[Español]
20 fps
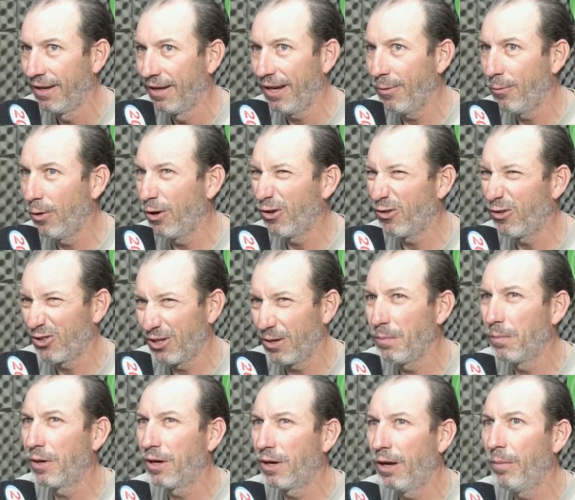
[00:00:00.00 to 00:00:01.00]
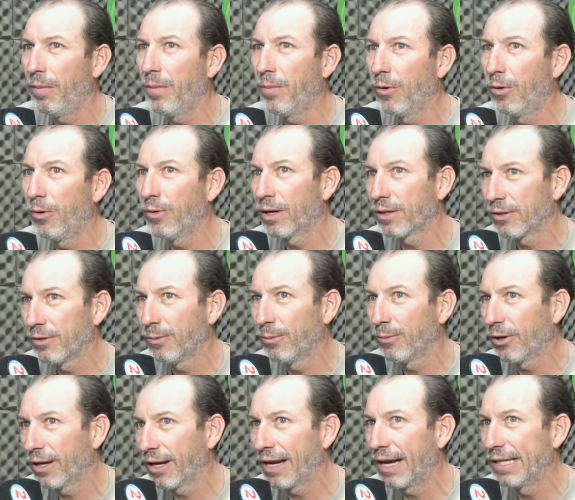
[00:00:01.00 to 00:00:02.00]
es bueno, no siempre en el mismo lugar, sino
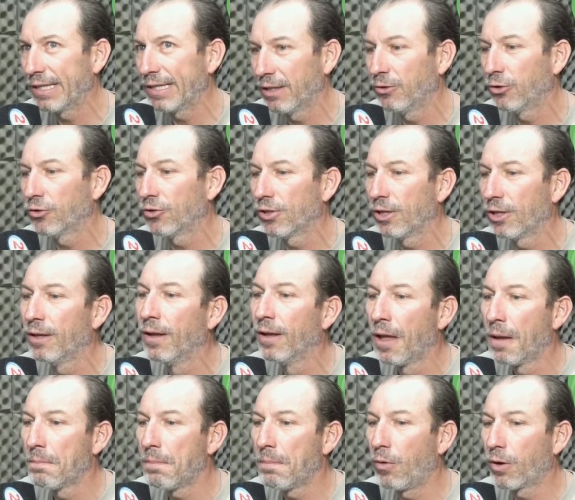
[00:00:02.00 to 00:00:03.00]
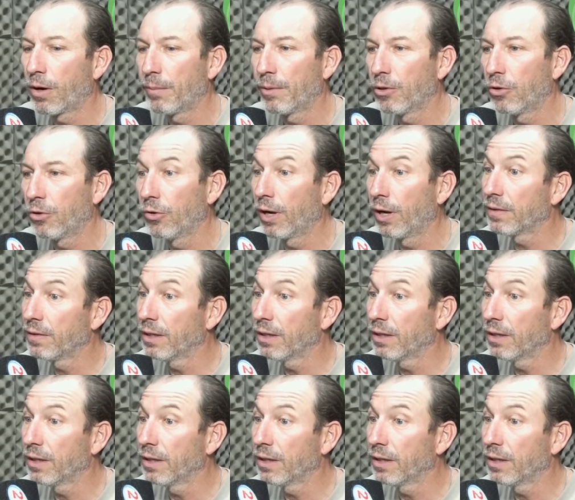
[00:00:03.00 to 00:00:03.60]
por el cansa, entonces vamos cambiando el lugares.